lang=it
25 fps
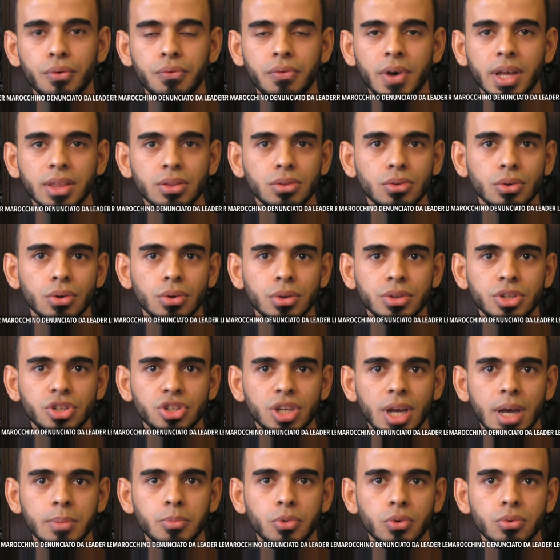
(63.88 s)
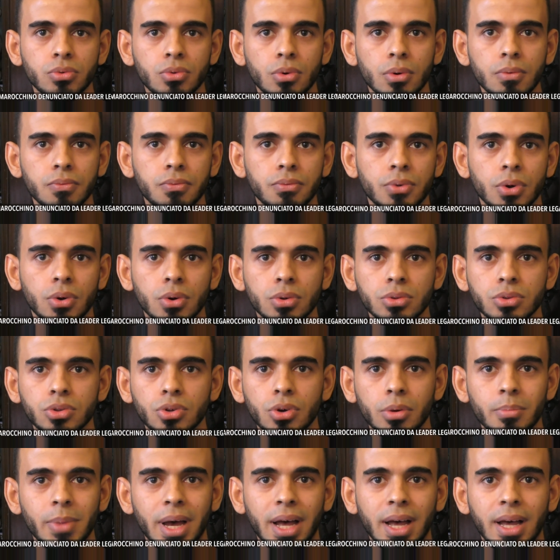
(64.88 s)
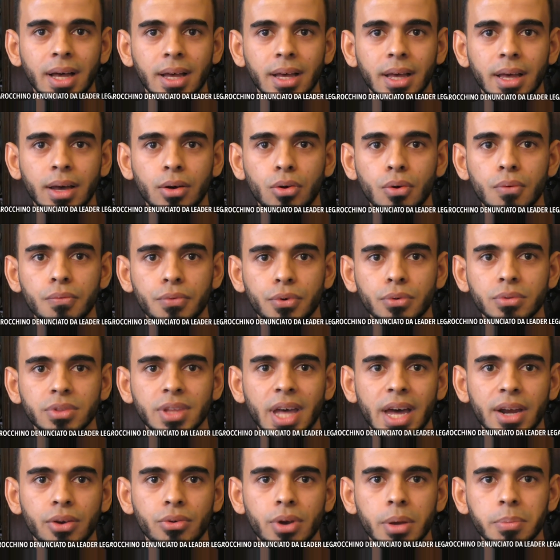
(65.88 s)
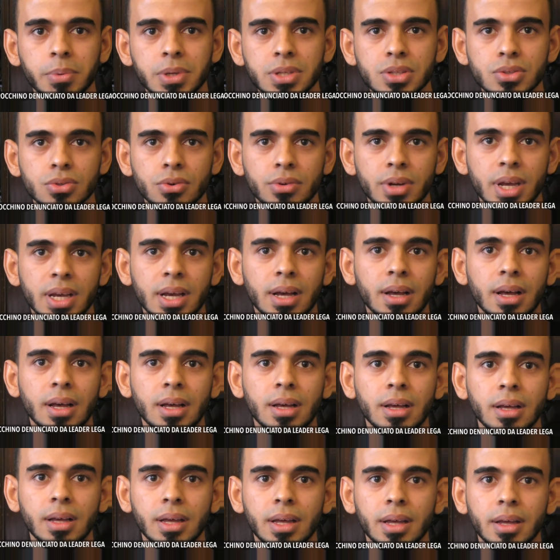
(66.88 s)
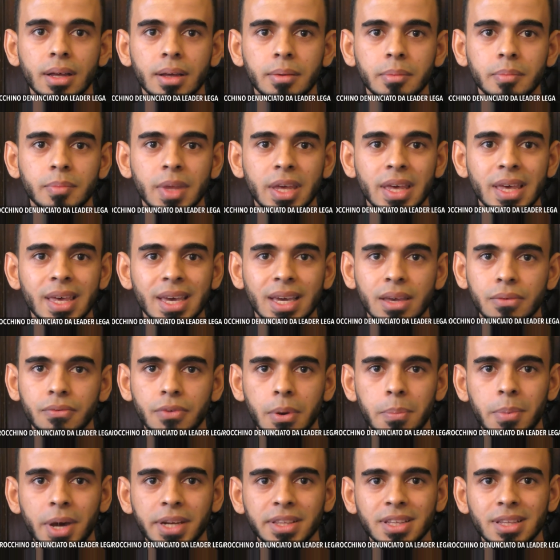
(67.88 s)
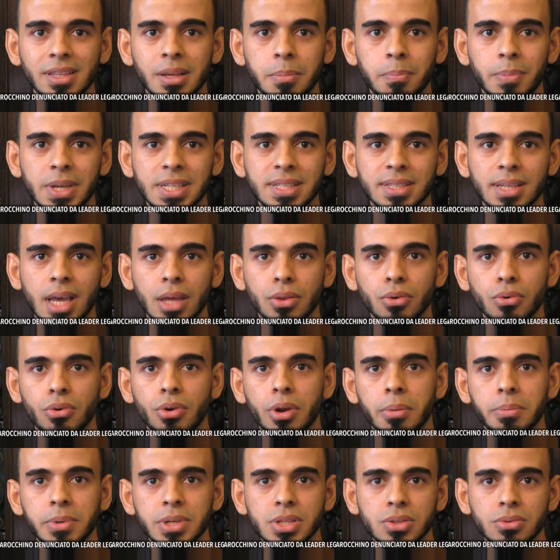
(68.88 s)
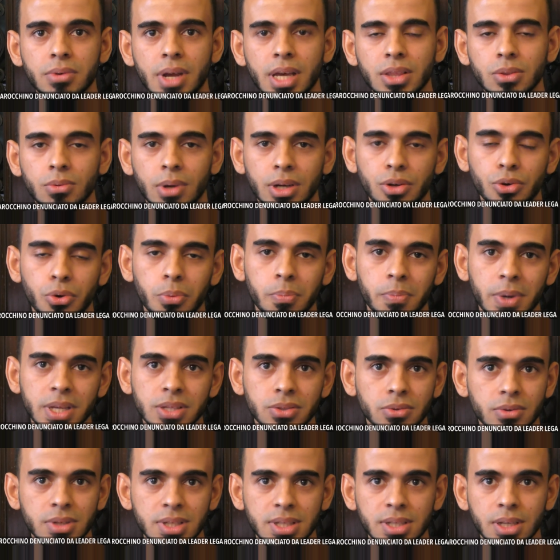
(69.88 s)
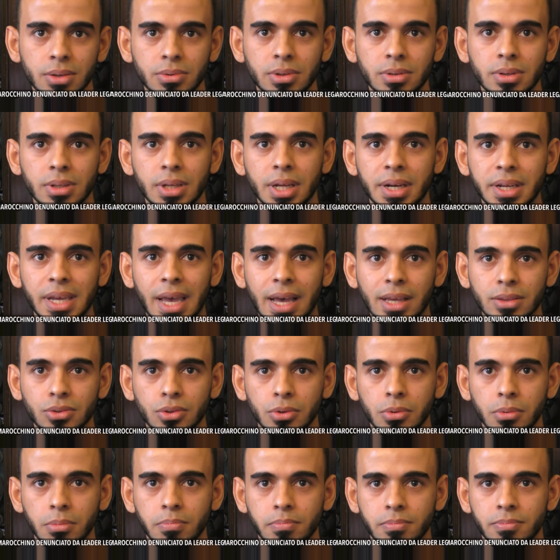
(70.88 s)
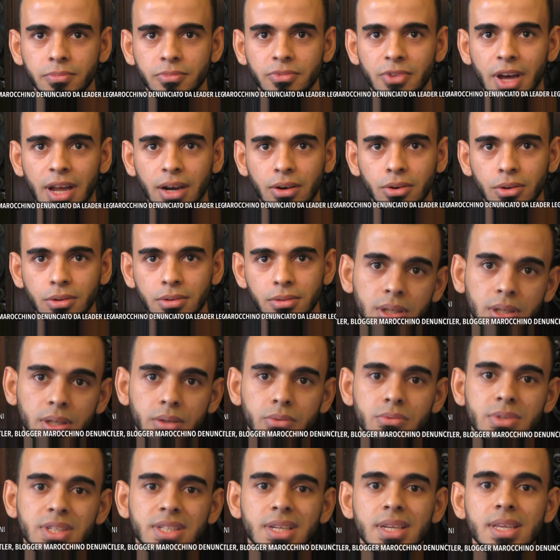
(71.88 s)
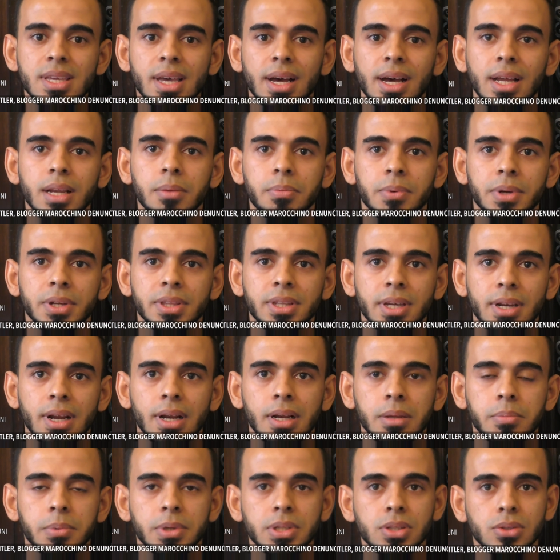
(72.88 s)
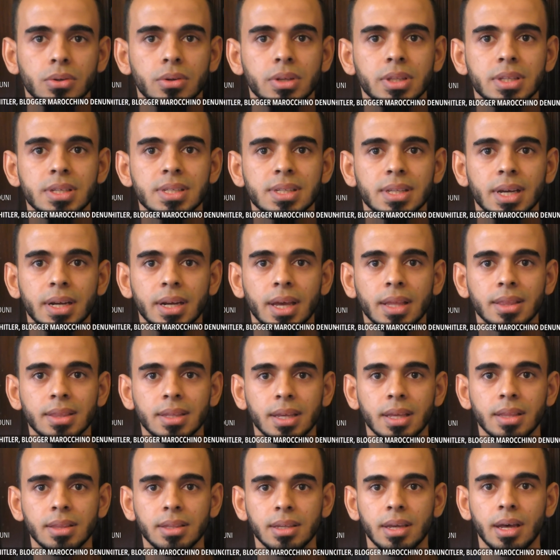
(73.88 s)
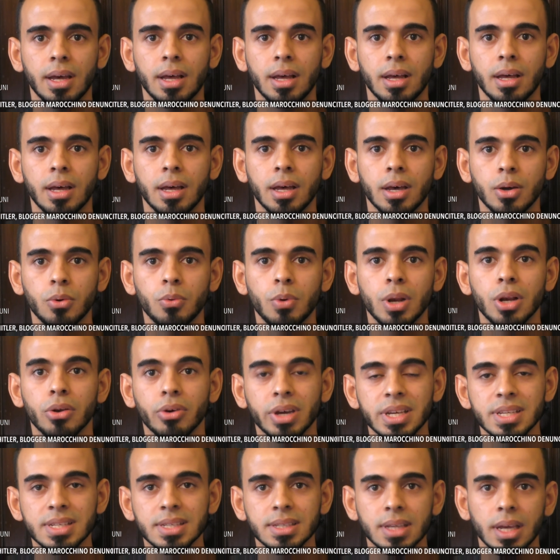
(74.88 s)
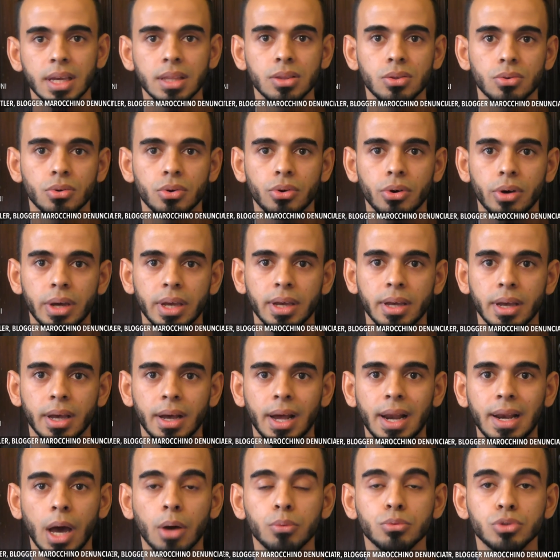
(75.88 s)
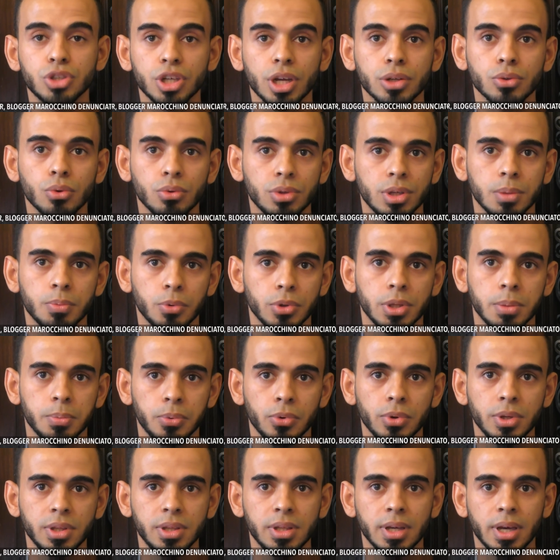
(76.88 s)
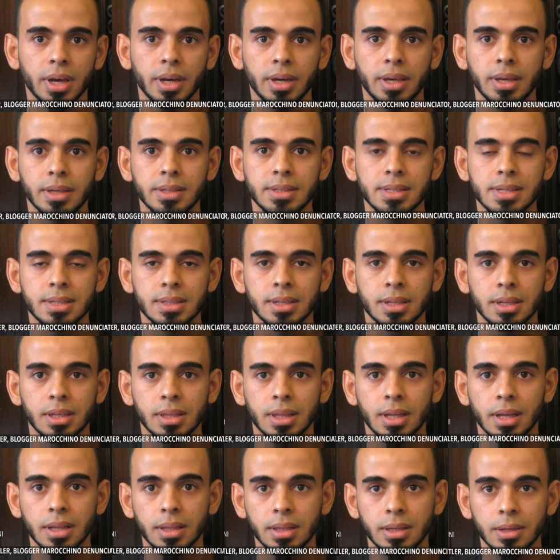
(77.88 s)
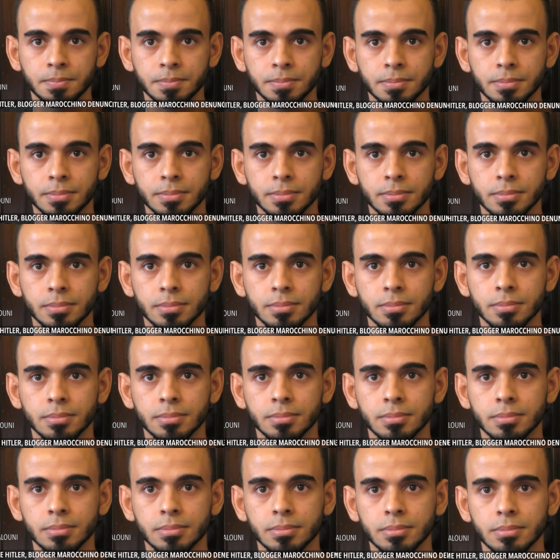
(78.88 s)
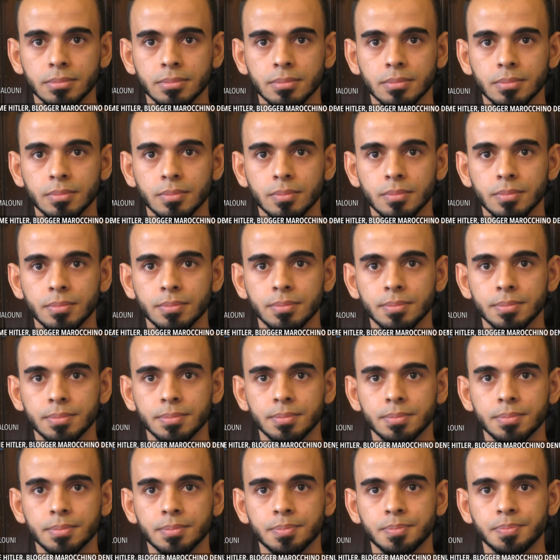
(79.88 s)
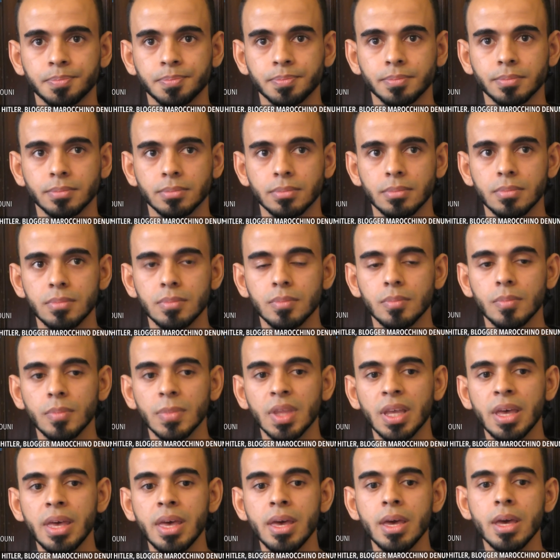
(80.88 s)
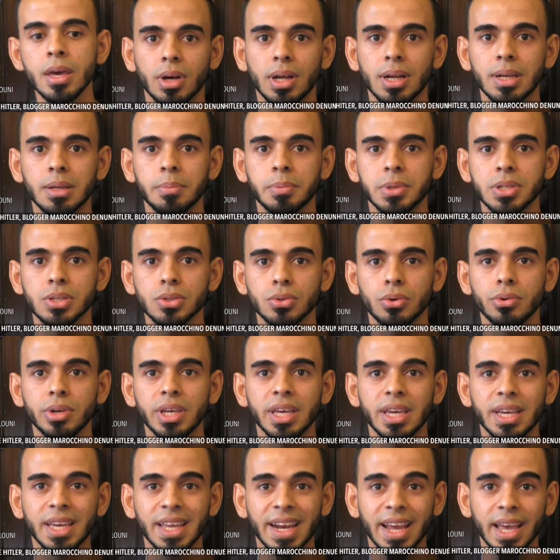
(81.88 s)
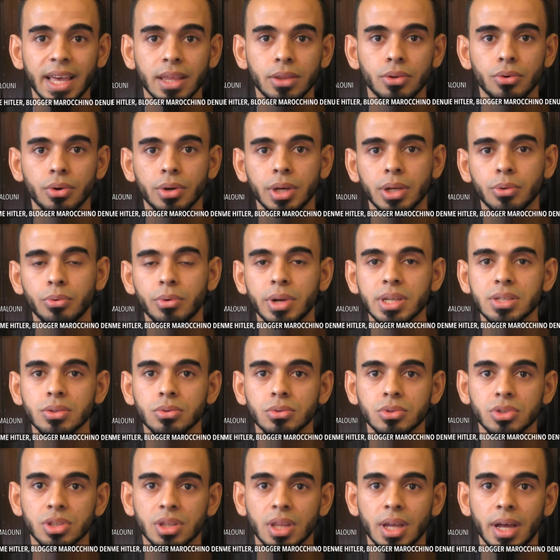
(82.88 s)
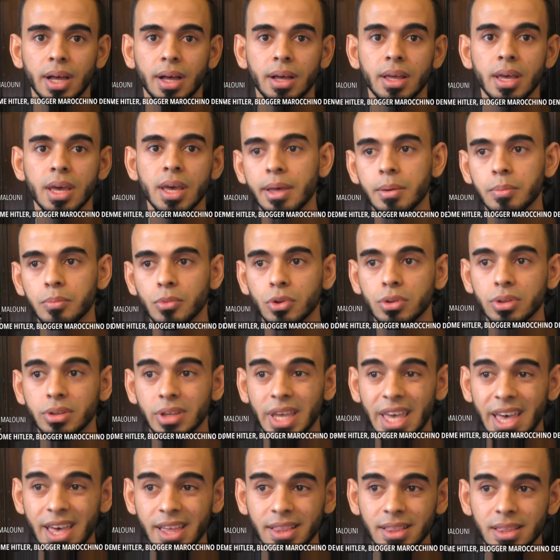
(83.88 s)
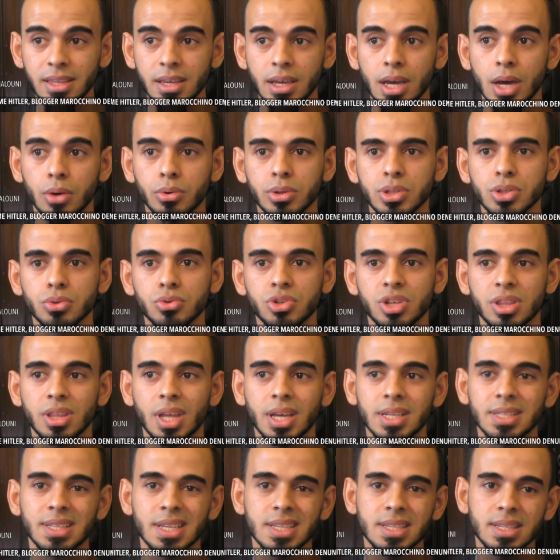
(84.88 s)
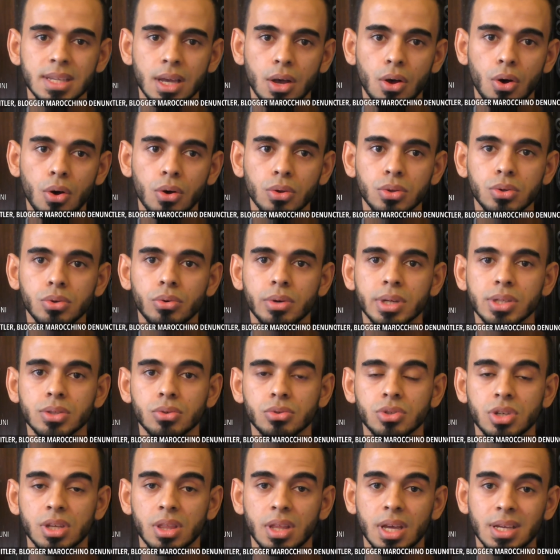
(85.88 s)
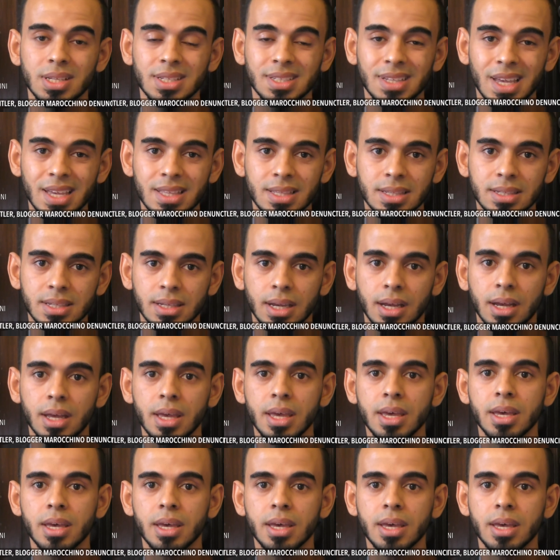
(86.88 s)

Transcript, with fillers: ho fatto diciamo, un confronto, ma confrontare una persona che fa parte del passato con una persona attuale non penso che sia un variato farlo. È un segnale per dire alle persone di stare attenti a, a quello che sentono e a, a un certo tipo di politica che esiste in Italia. Ecco, te a chi parli, a chi ti rivolgi? Alle persone che credono in una società multietnica, una società senza odio, una società senza,